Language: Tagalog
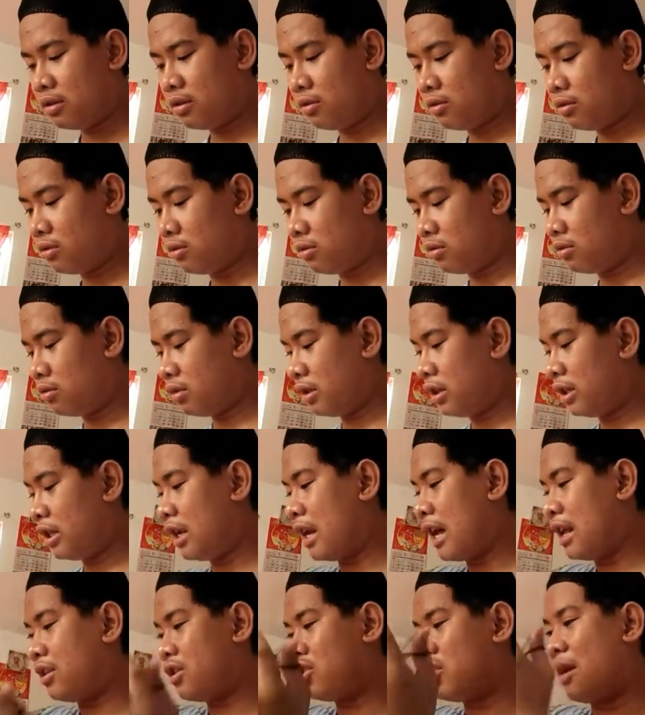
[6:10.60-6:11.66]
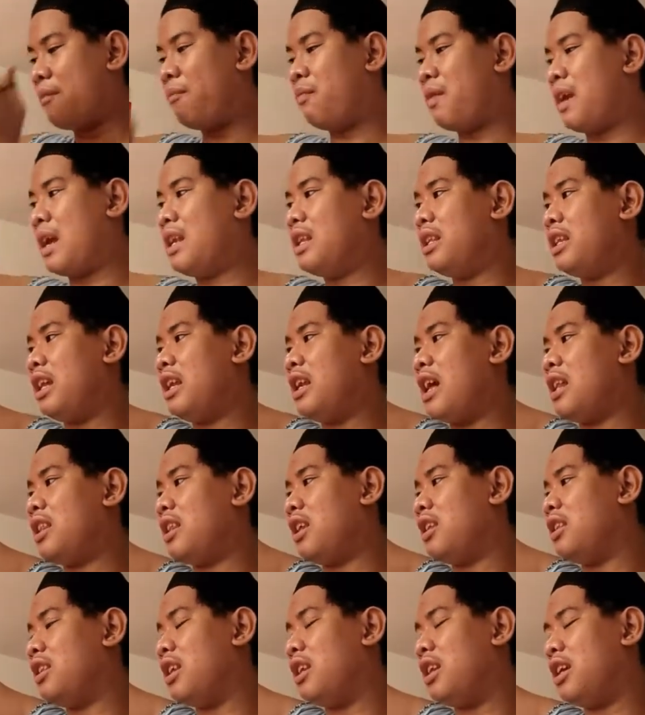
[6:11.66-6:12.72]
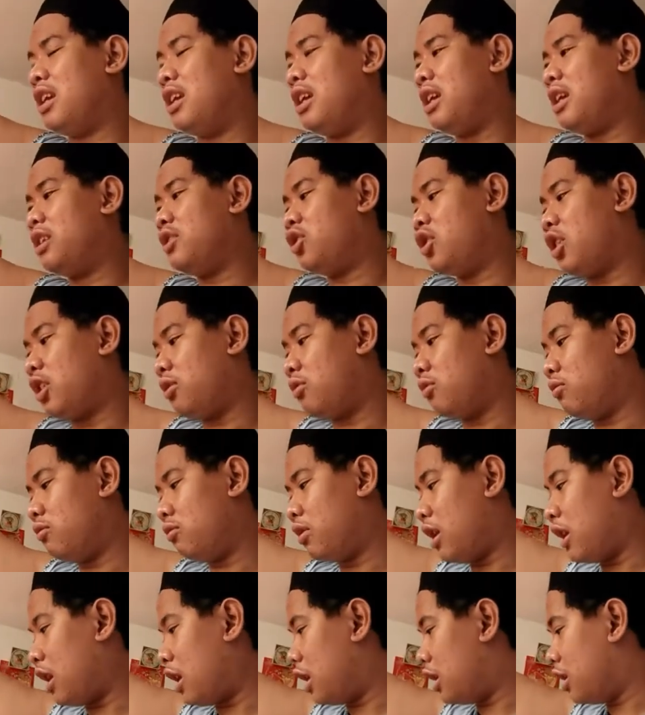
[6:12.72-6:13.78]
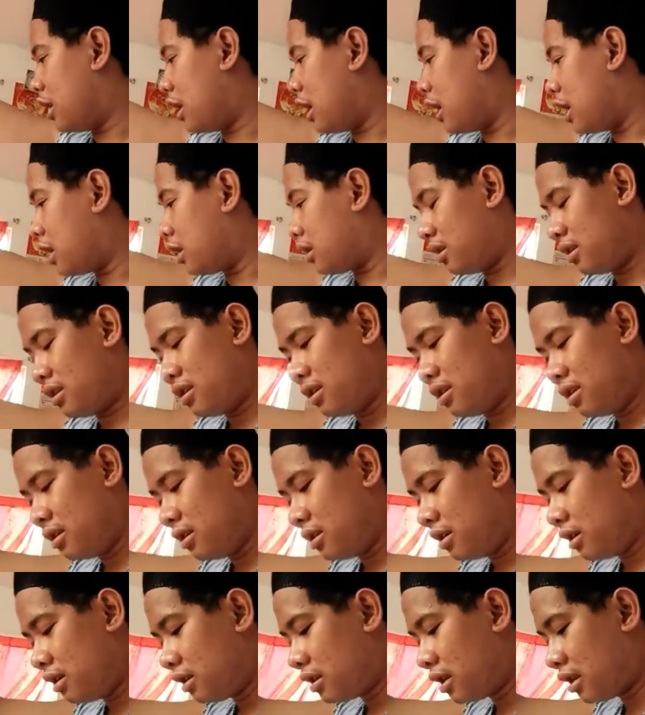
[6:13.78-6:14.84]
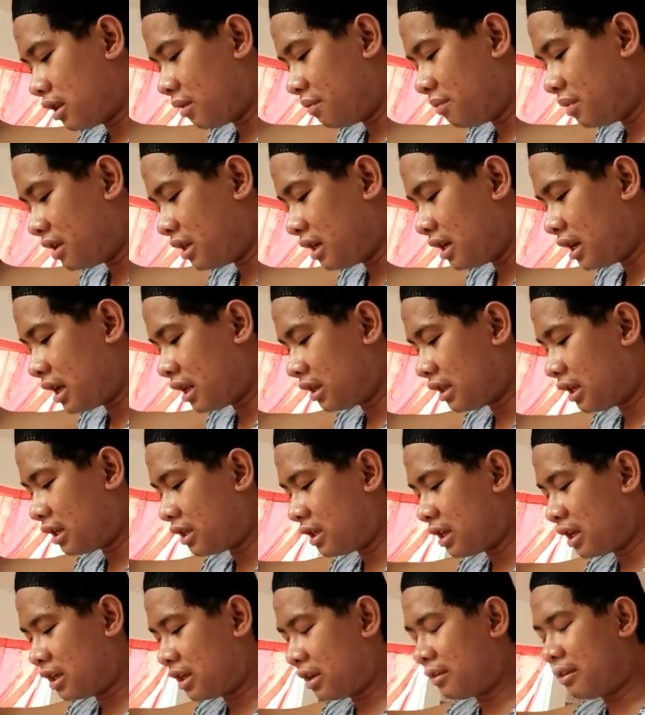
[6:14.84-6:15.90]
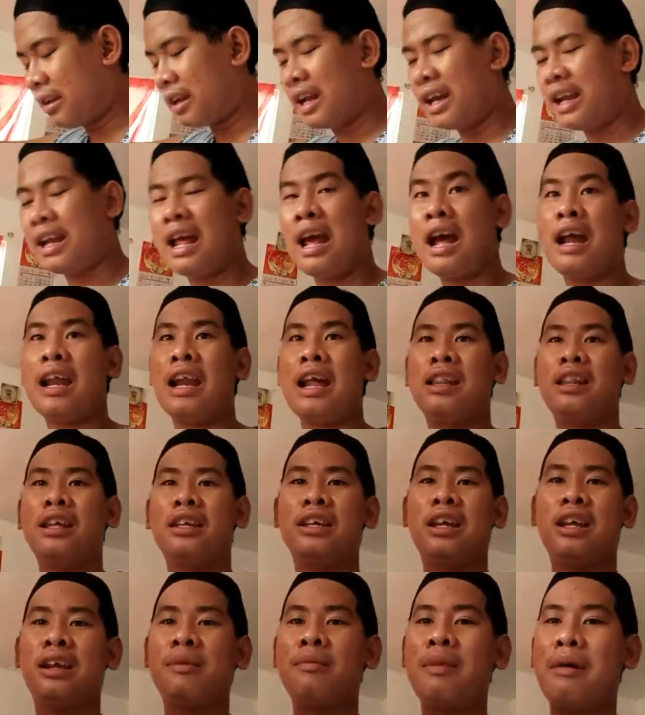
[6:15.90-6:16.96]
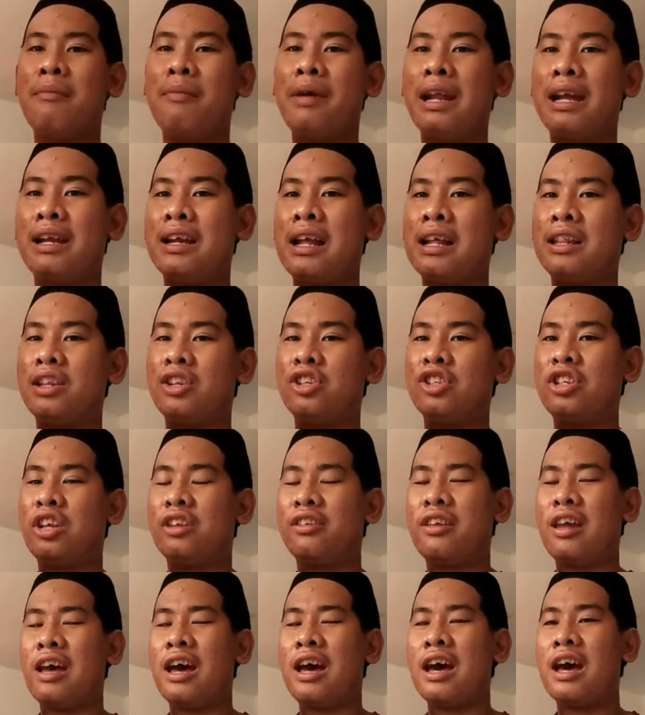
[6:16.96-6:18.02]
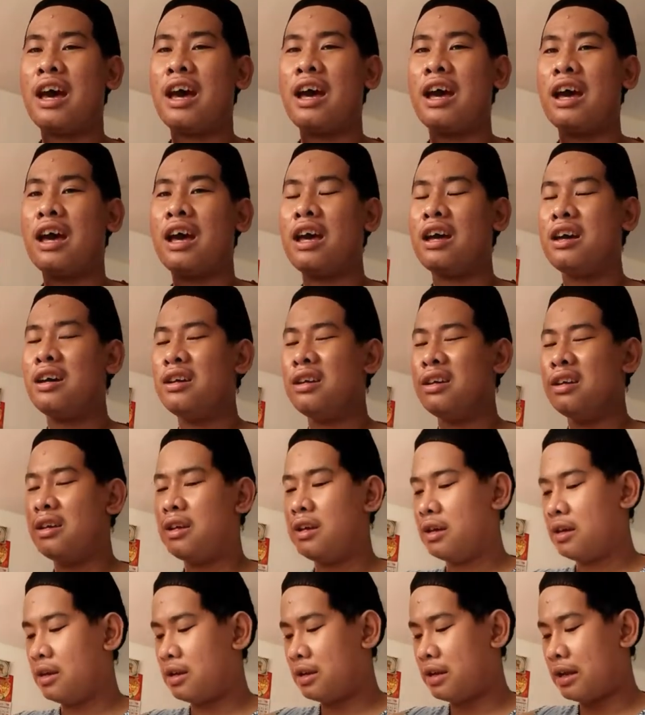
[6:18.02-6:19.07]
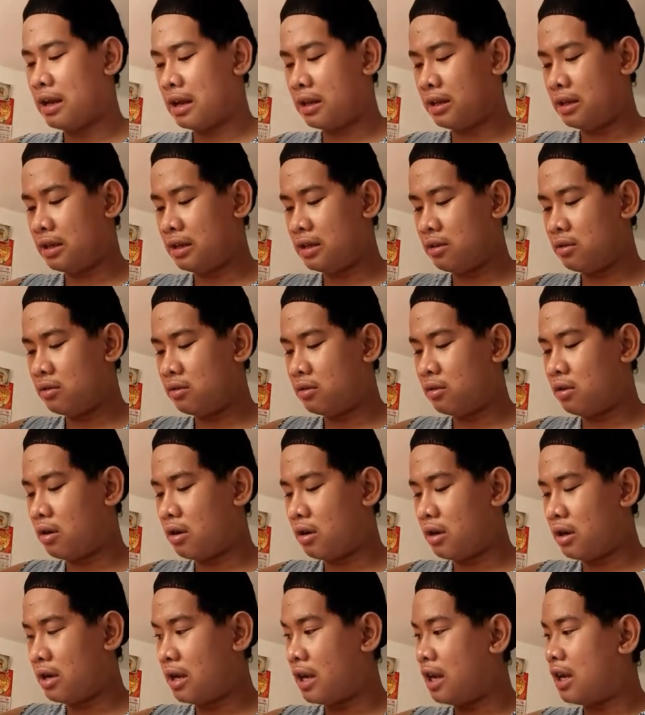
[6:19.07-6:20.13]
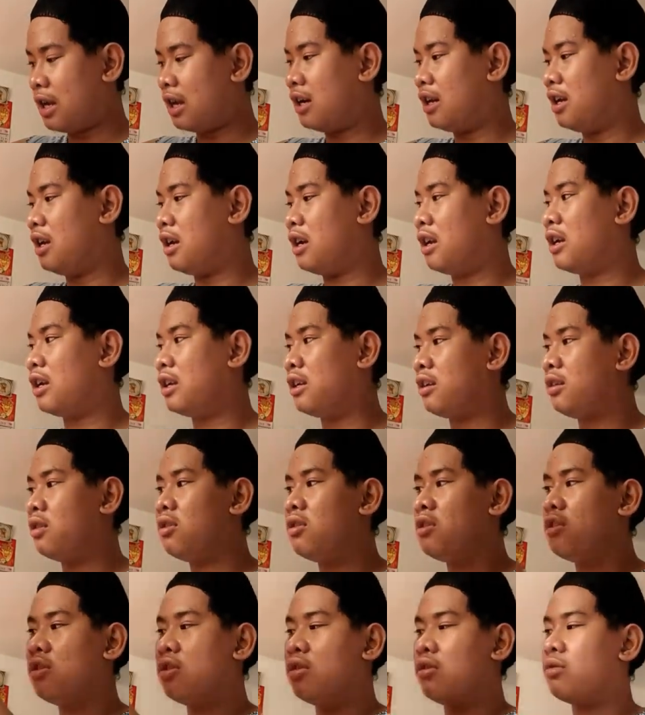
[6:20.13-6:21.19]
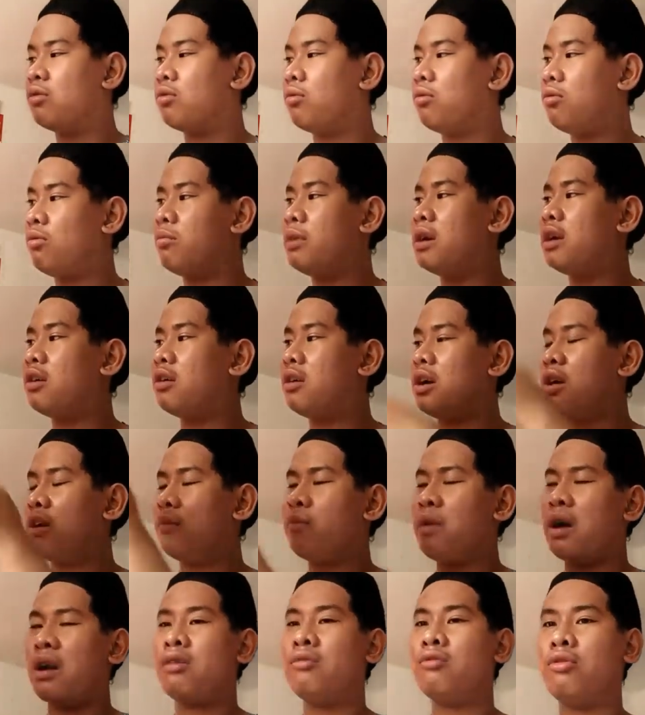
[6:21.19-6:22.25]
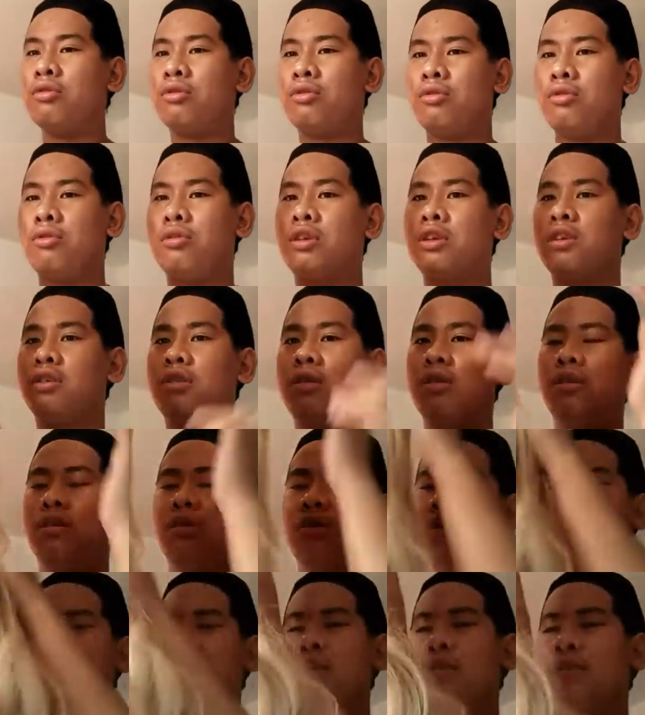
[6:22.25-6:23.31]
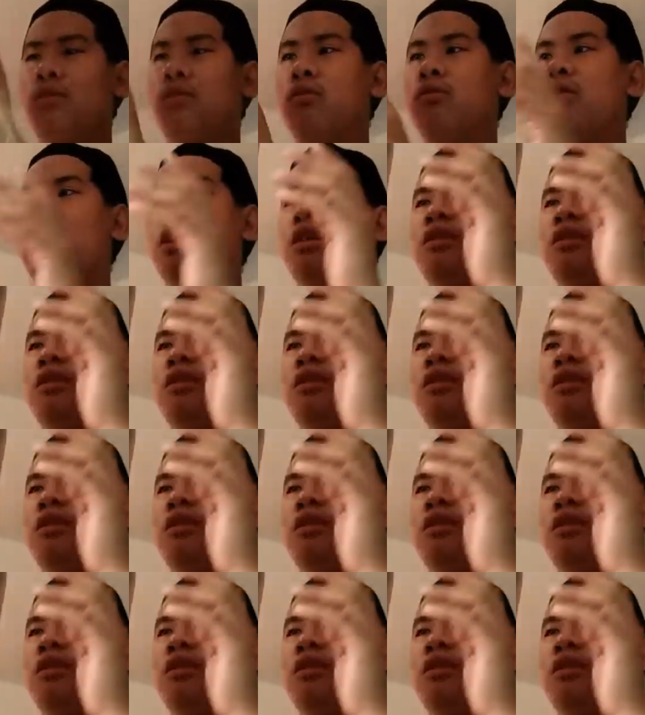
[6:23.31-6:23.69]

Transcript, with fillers: So, hindi natin, syempre, hindi natin din i-itcha tong hairnet. Tatabi din natin yan kasi kailangan natin yan. Ibabalik natin siya sa dati ng lalagyan. So, oh my God, parang gusto. So,